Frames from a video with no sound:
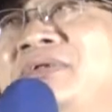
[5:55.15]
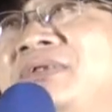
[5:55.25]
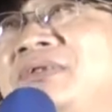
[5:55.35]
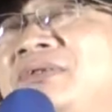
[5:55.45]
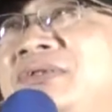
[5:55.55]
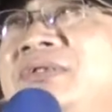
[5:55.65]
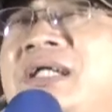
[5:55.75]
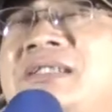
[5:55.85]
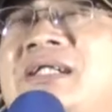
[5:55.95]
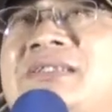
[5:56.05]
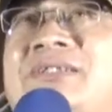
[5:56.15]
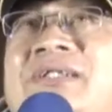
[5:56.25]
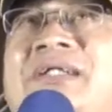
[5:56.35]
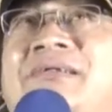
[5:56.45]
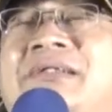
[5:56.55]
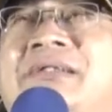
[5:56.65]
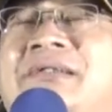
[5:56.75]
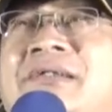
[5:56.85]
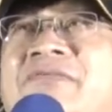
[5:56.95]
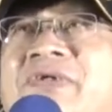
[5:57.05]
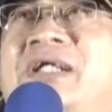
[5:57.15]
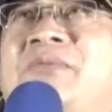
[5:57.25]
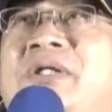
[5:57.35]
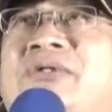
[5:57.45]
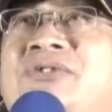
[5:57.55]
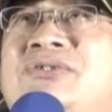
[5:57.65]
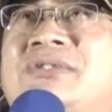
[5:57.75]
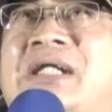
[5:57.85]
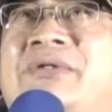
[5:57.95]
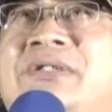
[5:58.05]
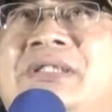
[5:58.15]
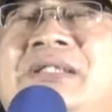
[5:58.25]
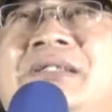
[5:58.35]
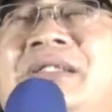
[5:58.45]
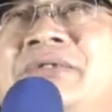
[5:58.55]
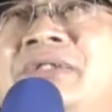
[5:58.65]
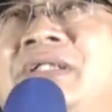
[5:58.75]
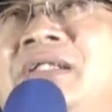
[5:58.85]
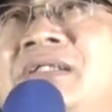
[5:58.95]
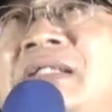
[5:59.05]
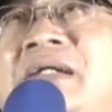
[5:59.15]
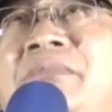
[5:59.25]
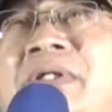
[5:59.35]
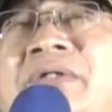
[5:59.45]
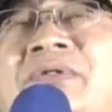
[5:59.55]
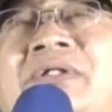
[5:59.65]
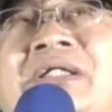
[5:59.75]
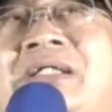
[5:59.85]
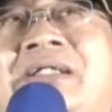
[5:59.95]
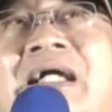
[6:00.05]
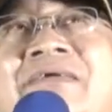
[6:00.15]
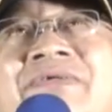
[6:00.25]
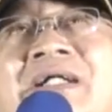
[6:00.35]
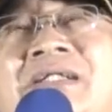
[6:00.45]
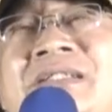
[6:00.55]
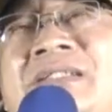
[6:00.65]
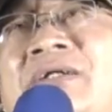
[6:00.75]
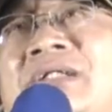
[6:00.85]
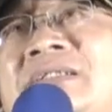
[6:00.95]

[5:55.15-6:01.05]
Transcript: 我去年这个时候也飞到美国去找我弟弟，因为我弟弟在美国一个南方很小的